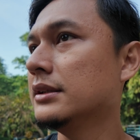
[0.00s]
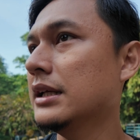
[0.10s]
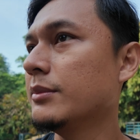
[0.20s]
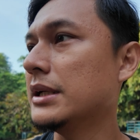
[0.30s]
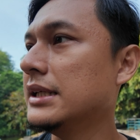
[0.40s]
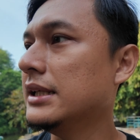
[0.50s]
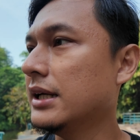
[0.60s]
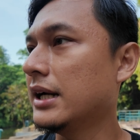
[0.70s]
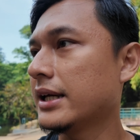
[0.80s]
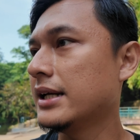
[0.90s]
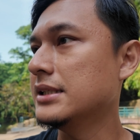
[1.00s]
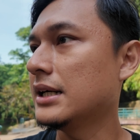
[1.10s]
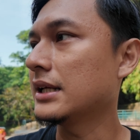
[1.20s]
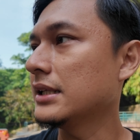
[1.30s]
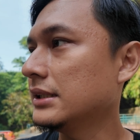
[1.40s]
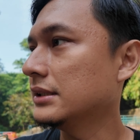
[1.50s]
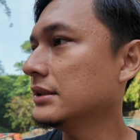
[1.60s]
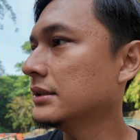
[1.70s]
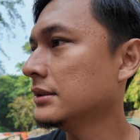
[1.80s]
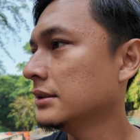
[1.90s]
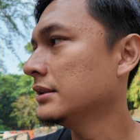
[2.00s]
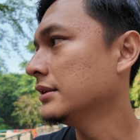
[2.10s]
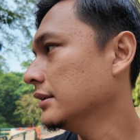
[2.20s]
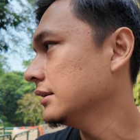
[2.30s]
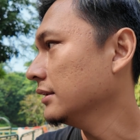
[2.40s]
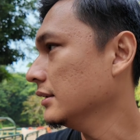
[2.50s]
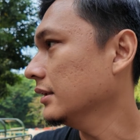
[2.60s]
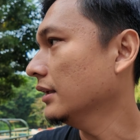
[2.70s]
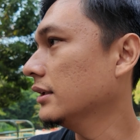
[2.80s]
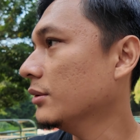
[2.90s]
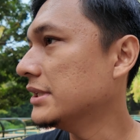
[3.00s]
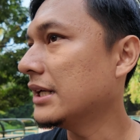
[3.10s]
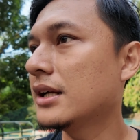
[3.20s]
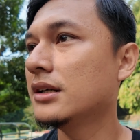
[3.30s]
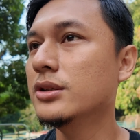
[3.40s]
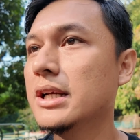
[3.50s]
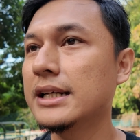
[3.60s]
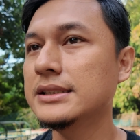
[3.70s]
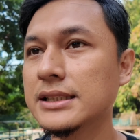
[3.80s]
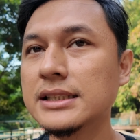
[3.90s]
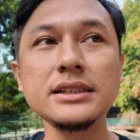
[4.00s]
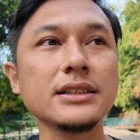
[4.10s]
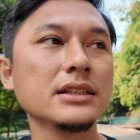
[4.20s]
dan masih di area Jakarta itu bisa keragunan aja